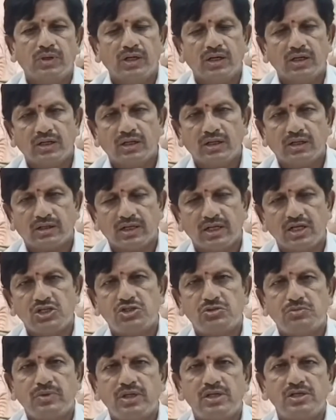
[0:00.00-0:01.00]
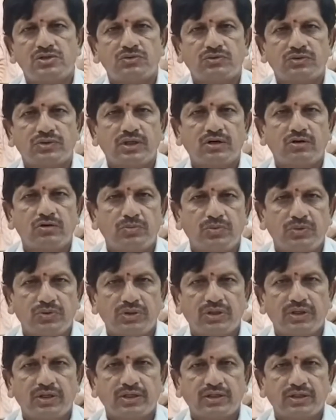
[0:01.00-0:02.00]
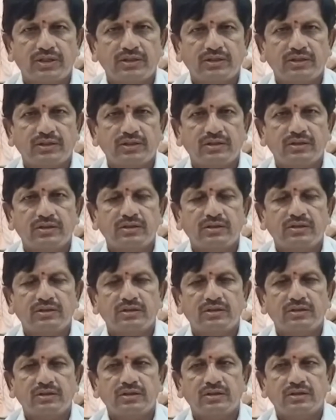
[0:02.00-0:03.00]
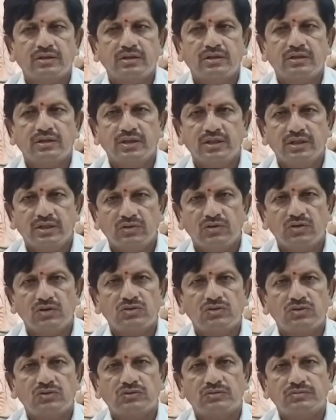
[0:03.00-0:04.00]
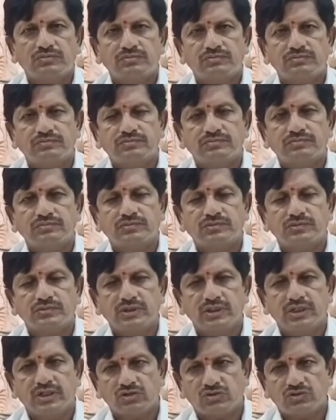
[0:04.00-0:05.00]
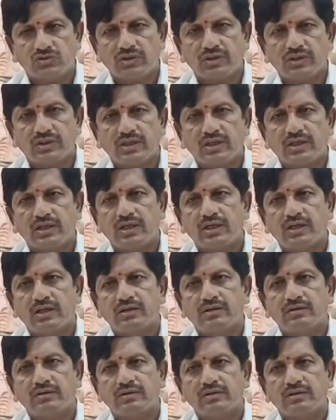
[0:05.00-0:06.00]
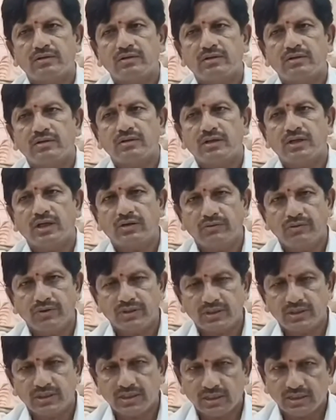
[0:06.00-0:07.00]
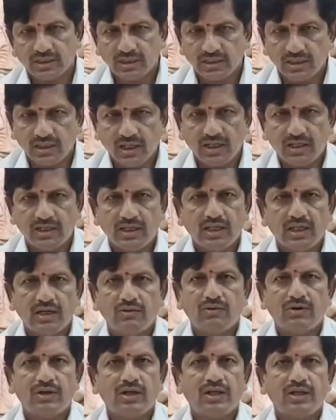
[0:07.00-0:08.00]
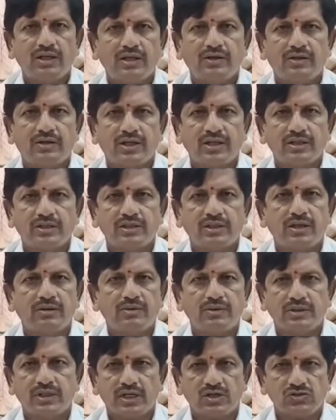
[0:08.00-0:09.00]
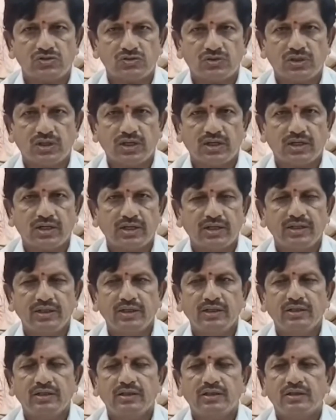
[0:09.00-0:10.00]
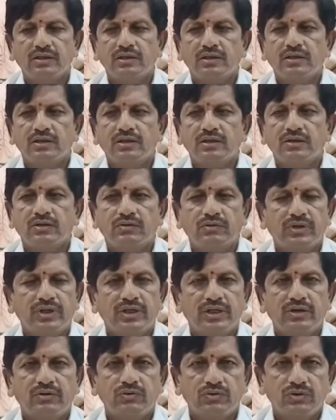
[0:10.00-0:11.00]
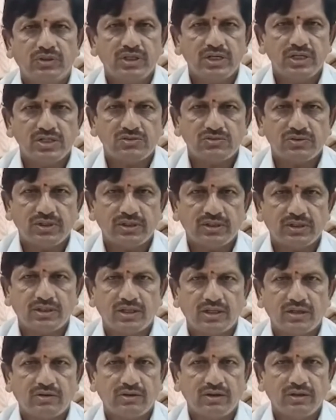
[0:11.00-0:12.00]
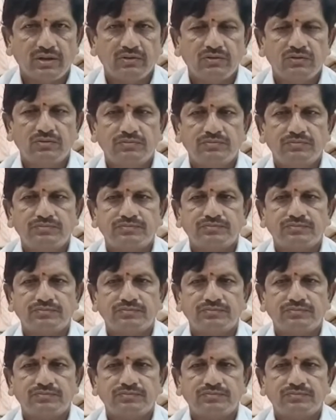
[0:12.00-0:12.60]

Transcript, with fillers: బాగా కలిసిమెలిసి ఉన్నాం ఇప్పుడు దాకా ఈరోజు నేను సొంతంగా నా వ్యక్తిగత కారణాల వల్ల నేను రాజీనామా చేస్తున్నా కానీ వేరే ఉద్దేశం అయితే నాకు లేదు